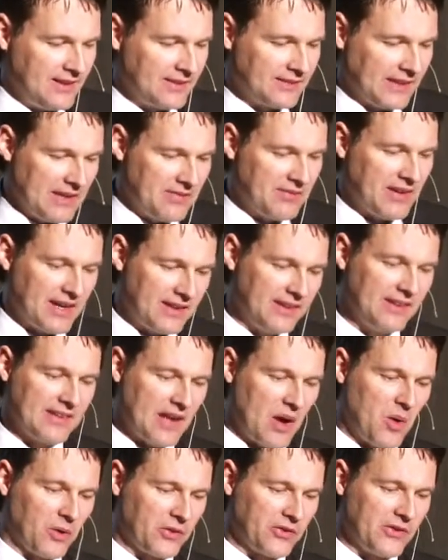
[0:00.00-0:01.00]
den werde ich
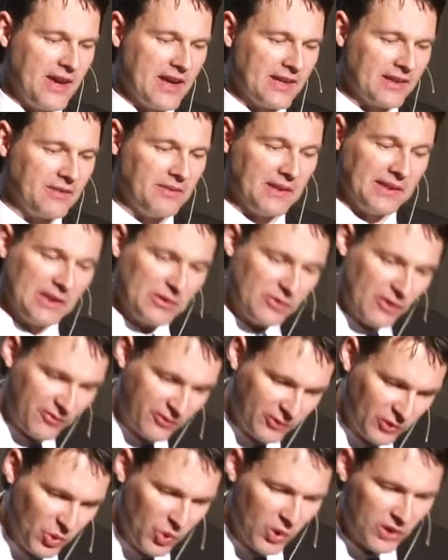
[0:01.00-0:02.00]
auch segnen. Wer dich
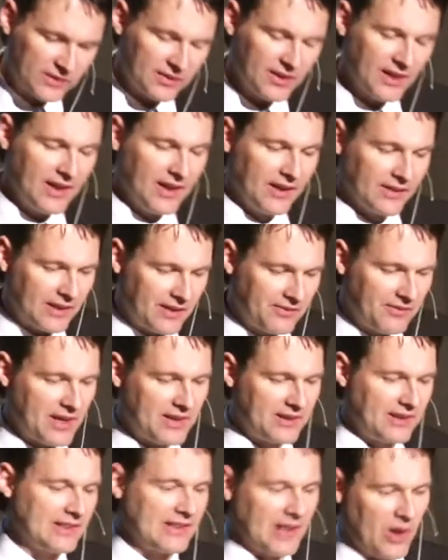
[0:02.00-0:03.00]
verflucht, den
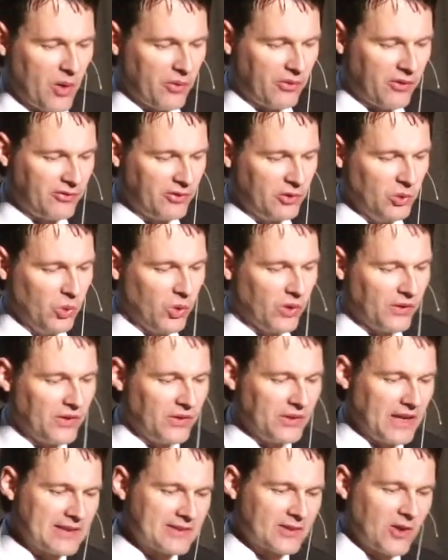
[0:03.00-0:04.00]
werde ich auch verfluchen.
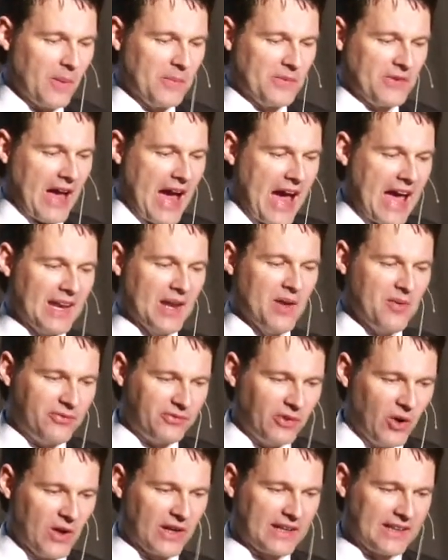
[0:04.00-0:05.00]
Und jetzt kommt's, alle
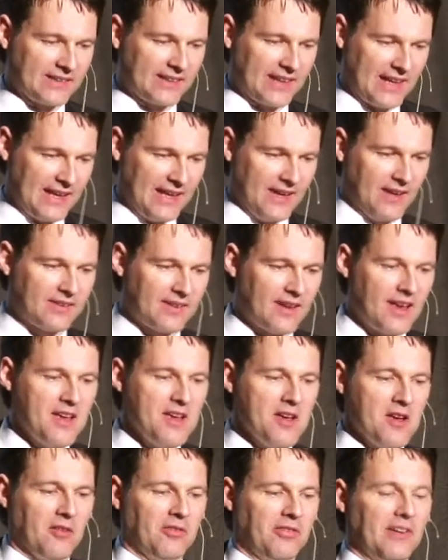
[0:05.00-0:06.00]
Völker der Erde
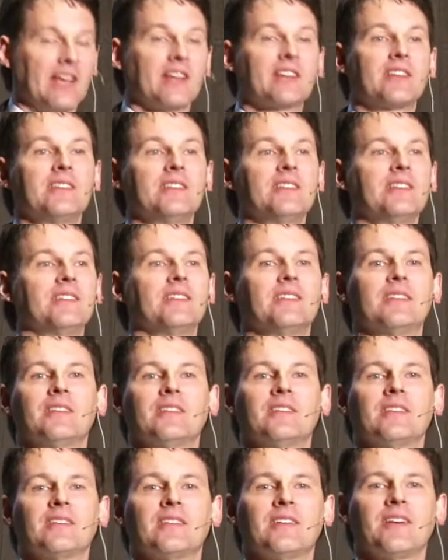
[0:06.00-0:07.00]
werden
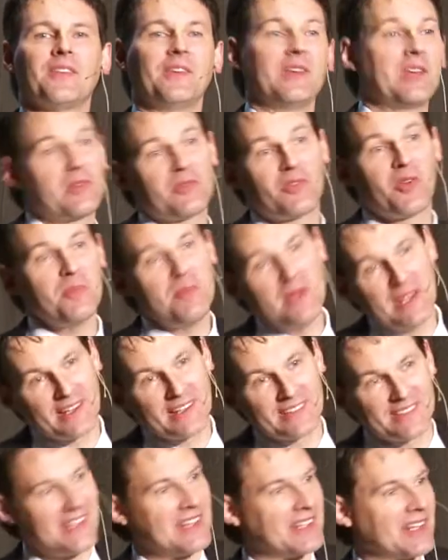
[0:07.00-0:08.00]
nicht von mir
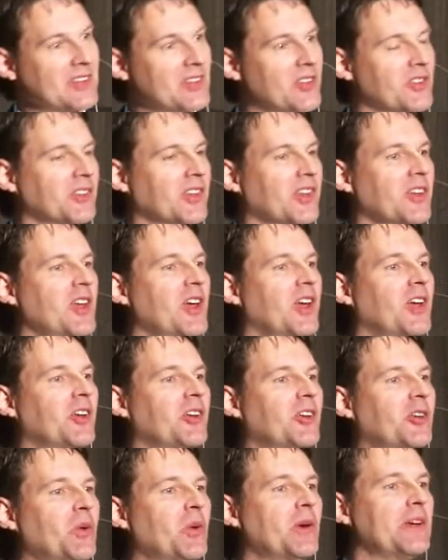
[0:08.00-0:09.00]
gesegnet, sondern
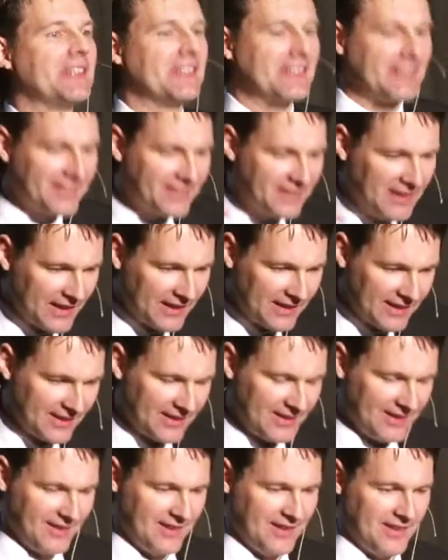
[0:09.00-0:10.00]
durch
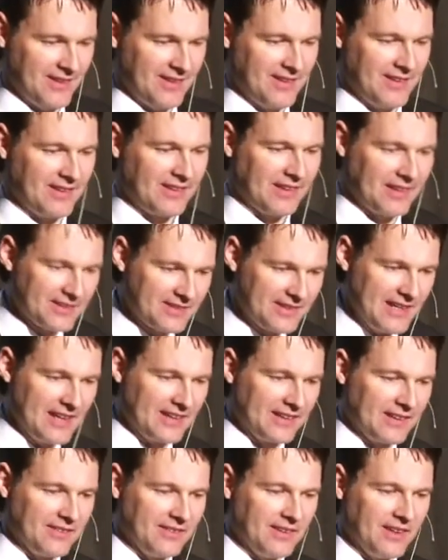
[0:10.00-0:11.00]
dich
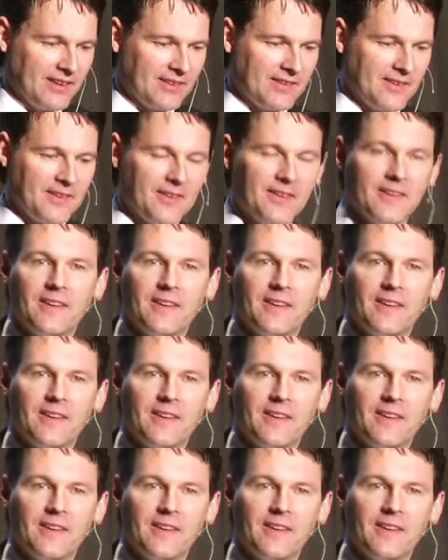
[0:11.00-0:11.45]
gesegnet werden.